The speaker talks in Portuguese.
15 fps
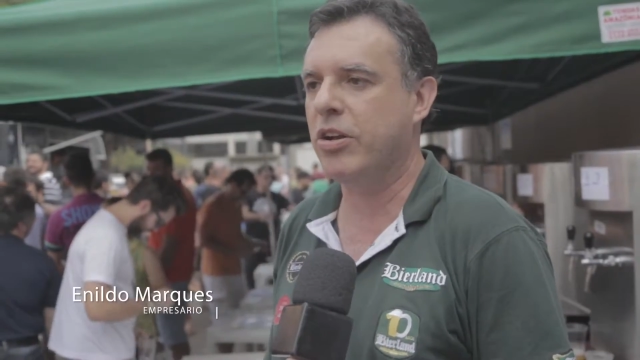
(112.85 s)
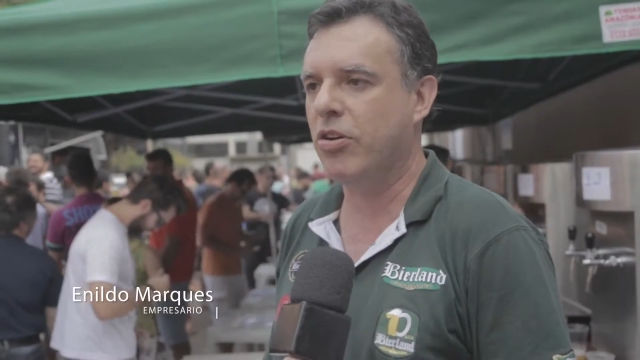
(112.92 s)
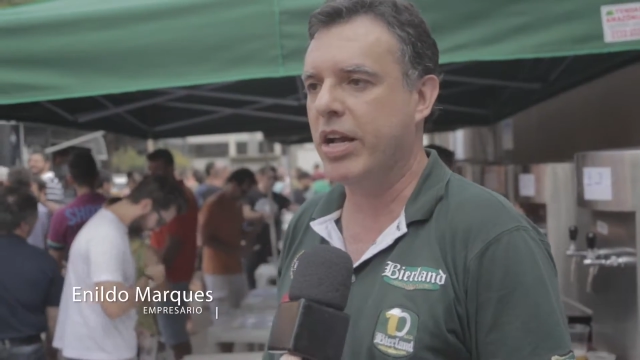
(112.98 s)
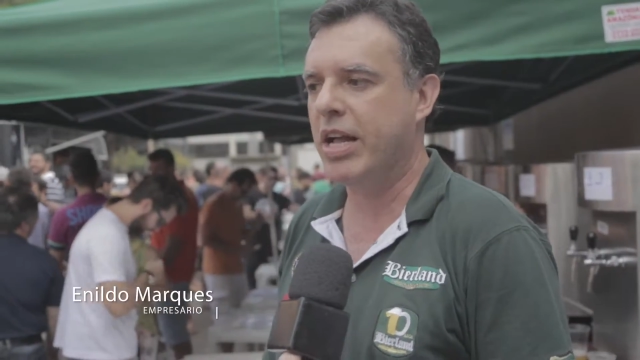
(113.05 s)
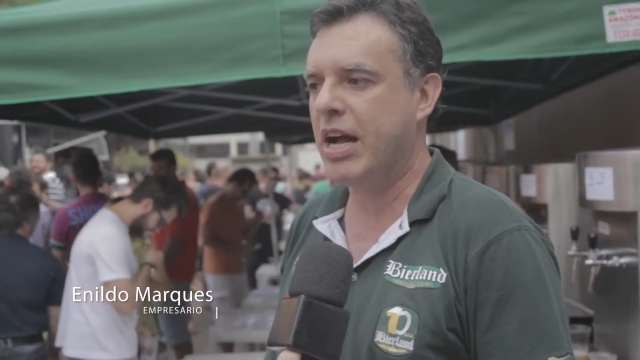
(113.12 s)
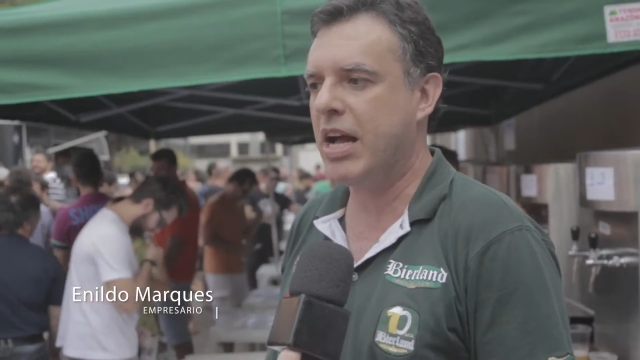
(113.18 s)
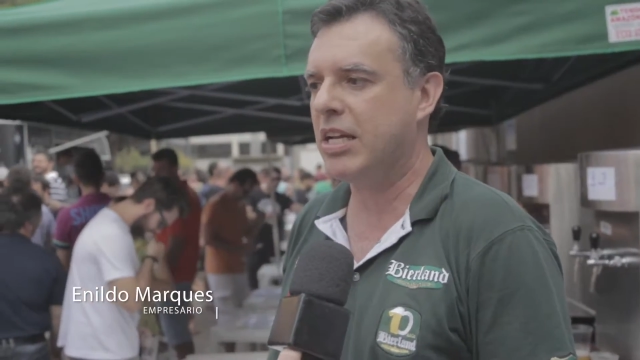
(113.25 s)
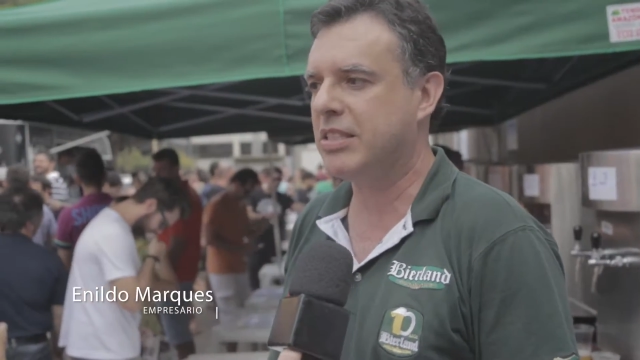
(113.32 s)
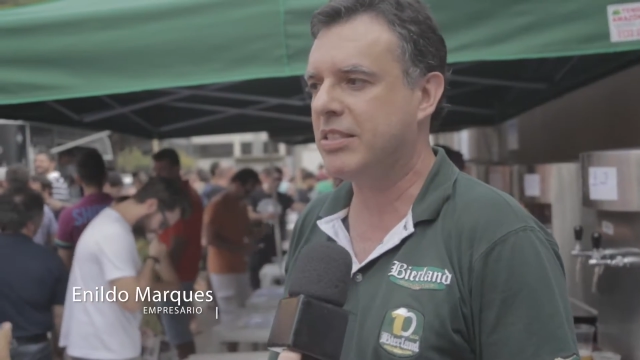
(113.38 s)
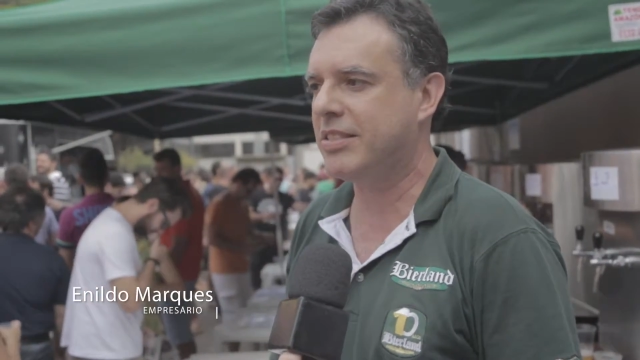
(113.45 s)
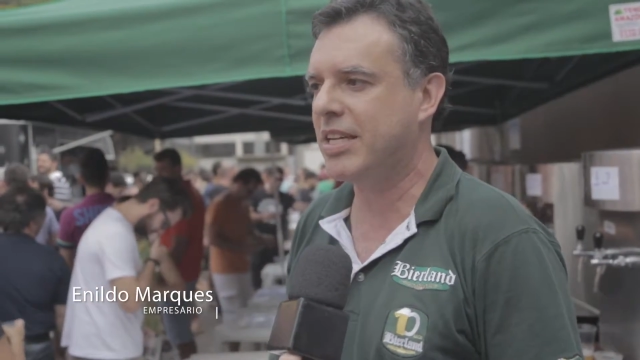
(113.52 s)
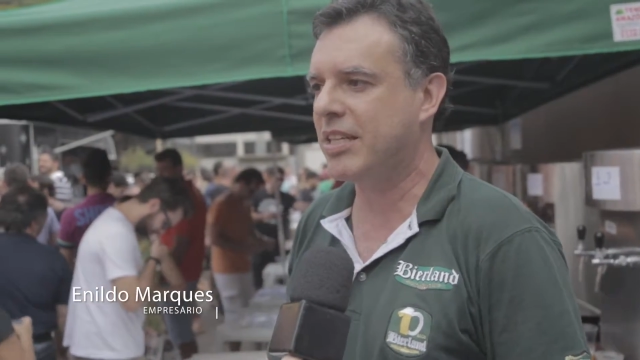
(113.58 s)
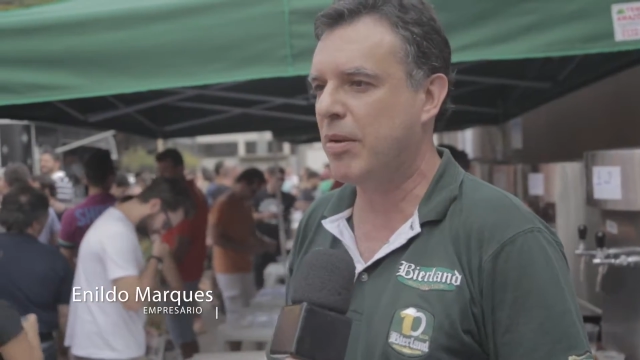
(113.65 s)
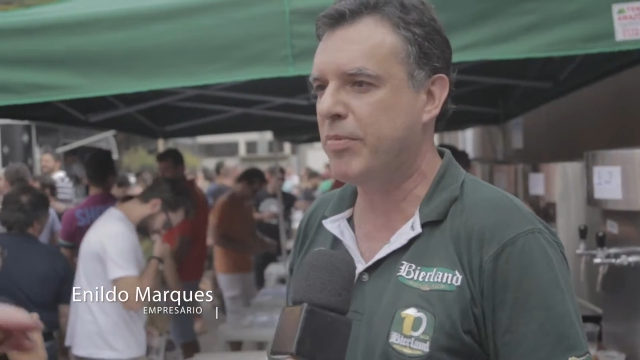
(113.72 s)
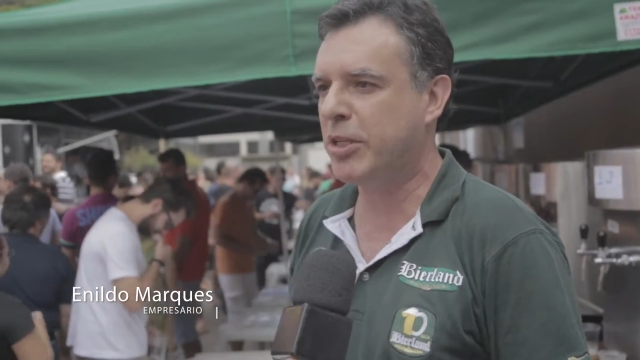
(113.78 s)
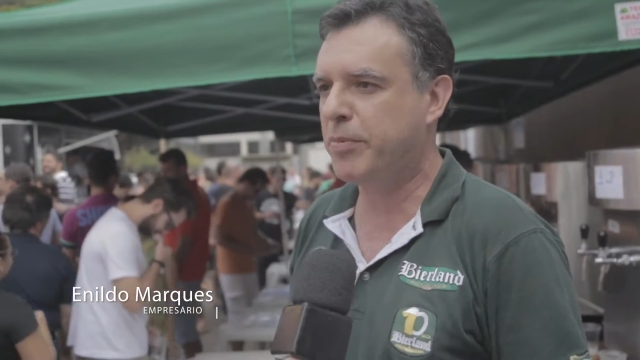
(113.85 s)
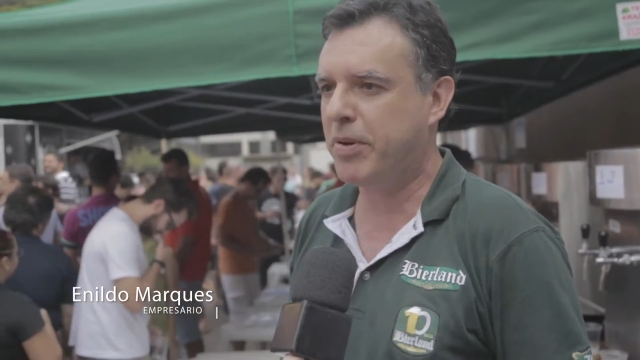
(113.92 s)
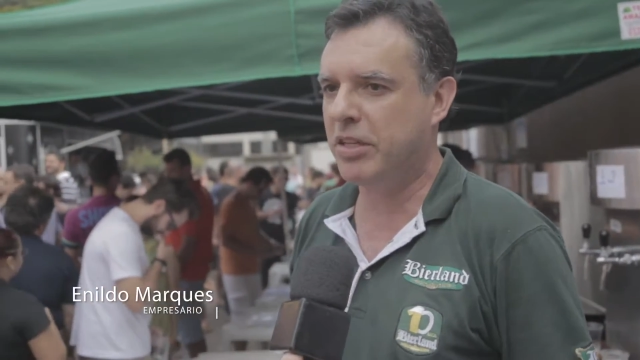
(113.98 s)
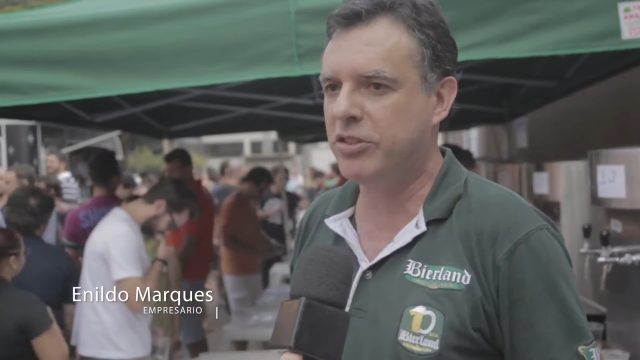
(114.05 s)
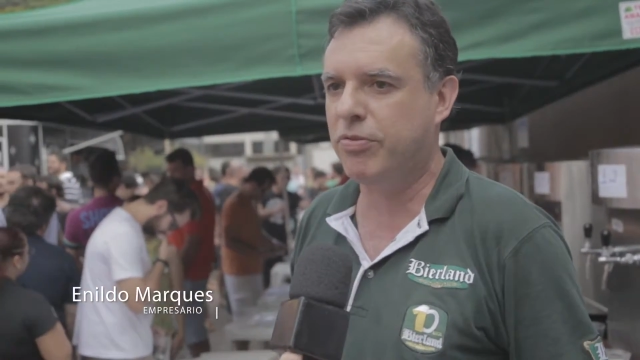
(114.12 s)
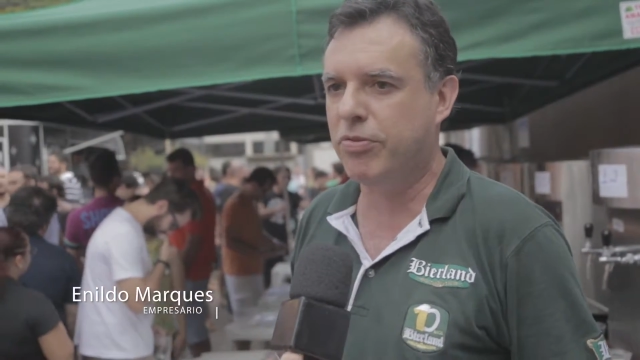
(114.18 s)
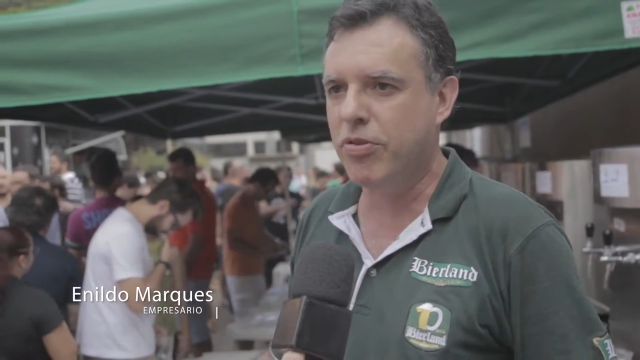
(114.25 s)
em Goiás, exatamente
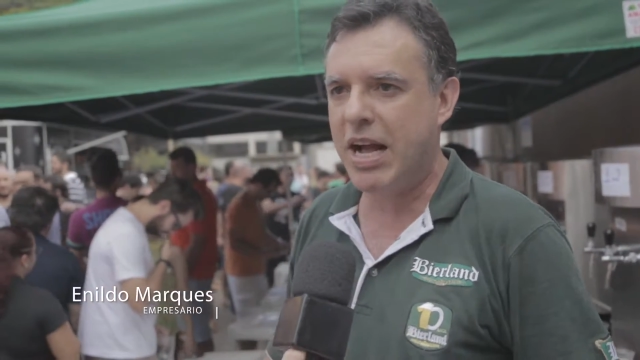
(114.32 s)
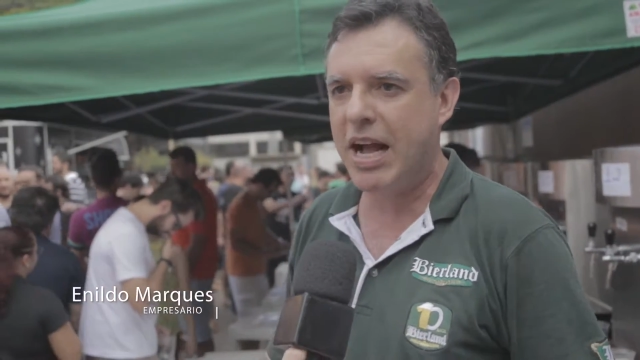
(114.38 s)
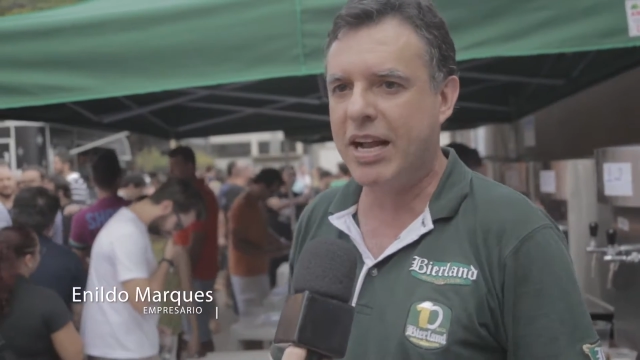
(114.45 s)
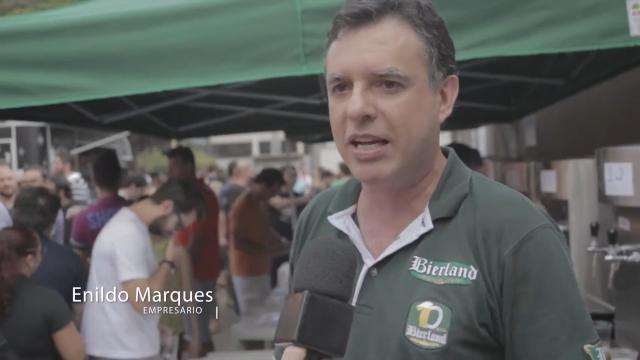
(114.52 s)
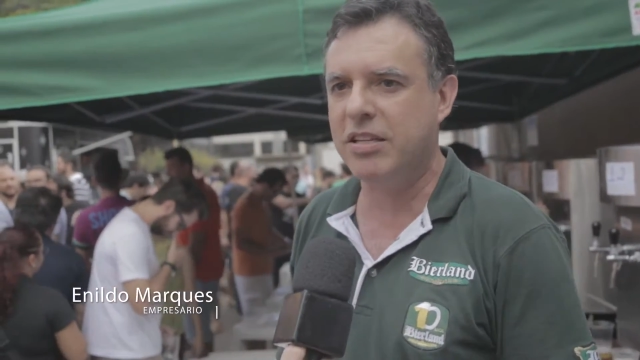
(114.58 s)
para divulgar